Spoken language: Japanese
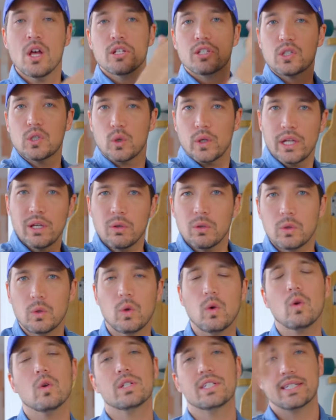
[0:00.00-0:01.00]
それを
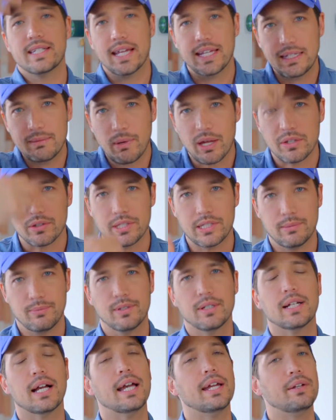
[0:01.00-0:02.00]
通して今の自
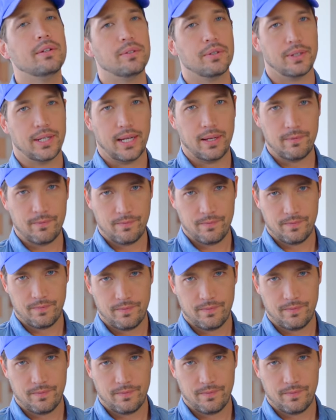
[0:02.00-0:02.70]
分がいるのね。